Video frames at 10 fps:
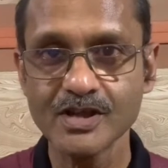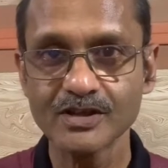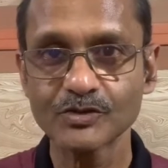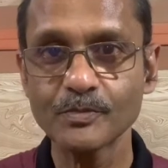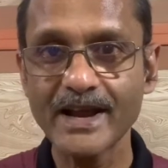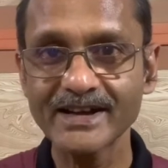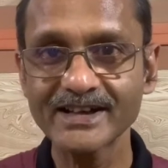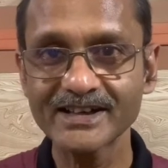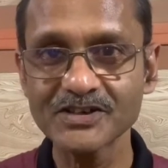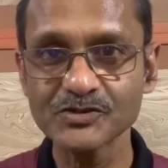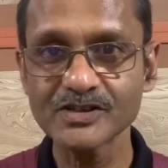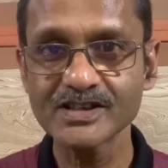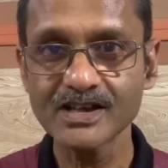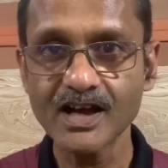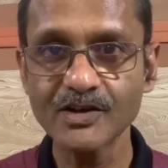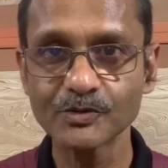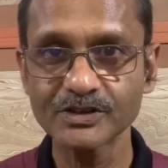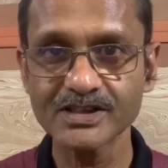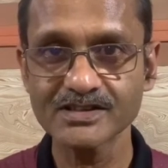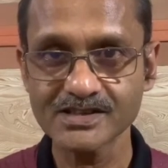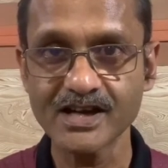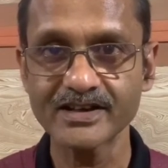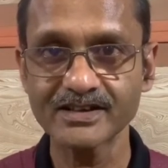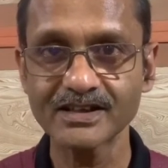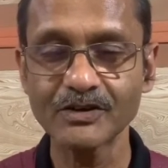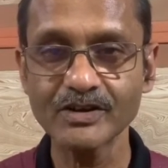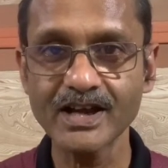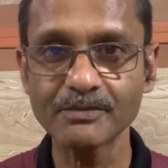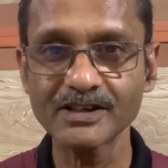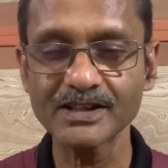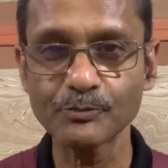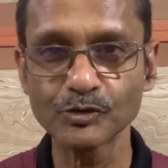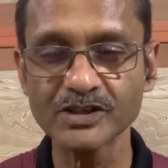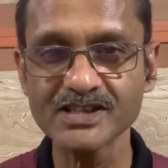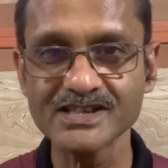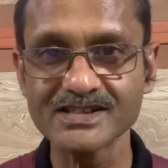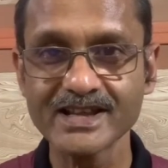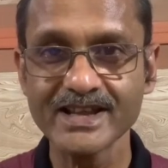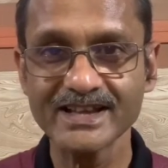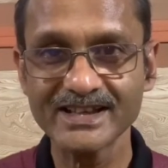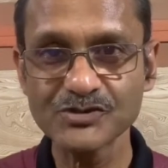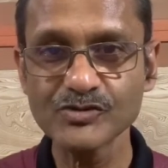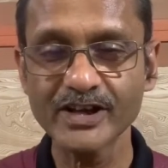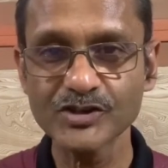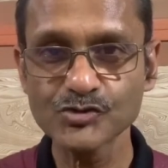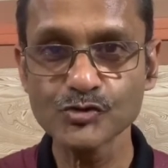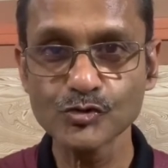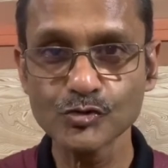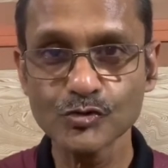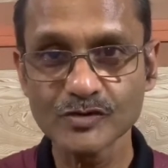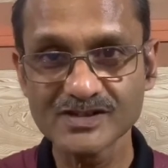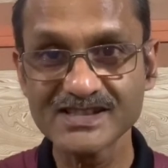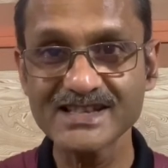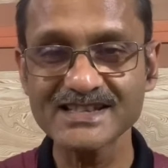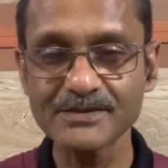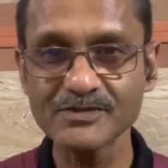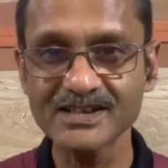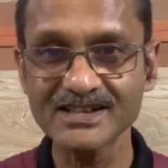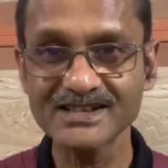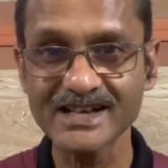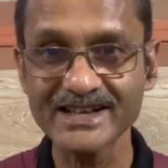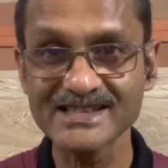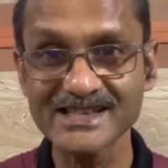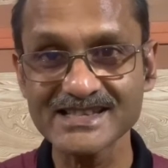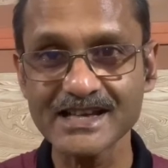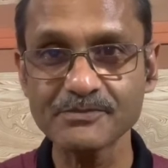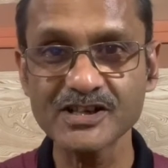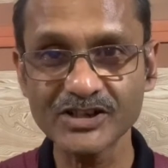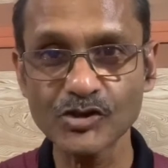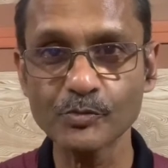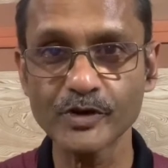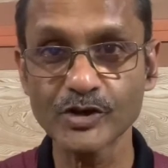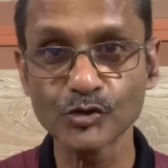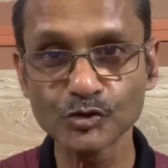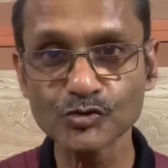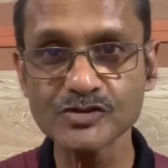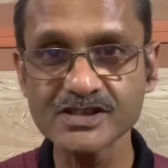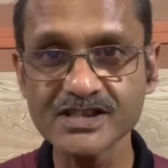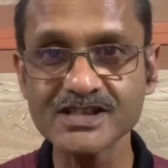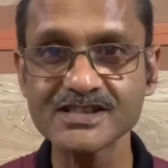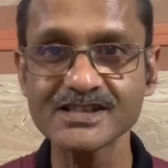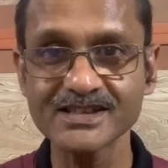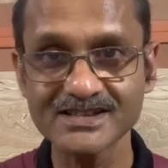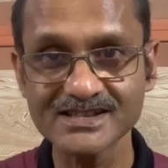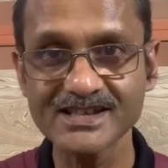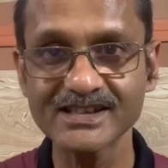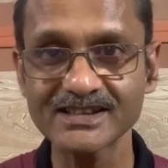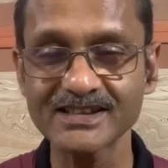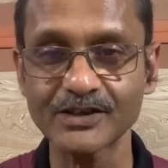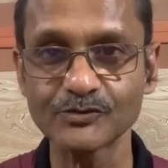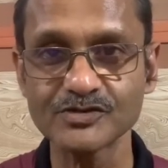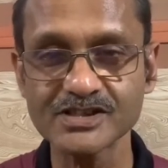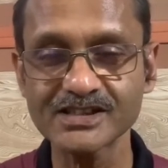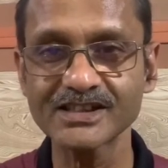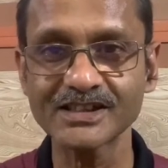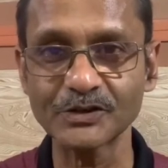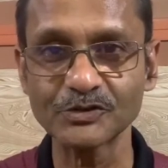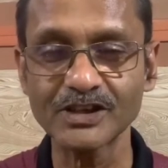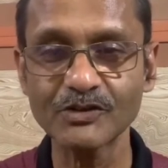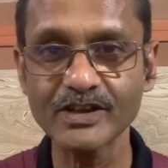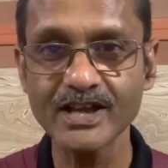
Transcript: তো ব্যাকডেটেড যদি না হতে চান তাহলে আপনাদের প্রতিদিন কিছু না কিছু যে সাবজেক্টটা জানেন সেই সাবজেক্টের ওপরে নতুন জিনিস শিখতে থাকুন শিখতে থাকুন তাহলে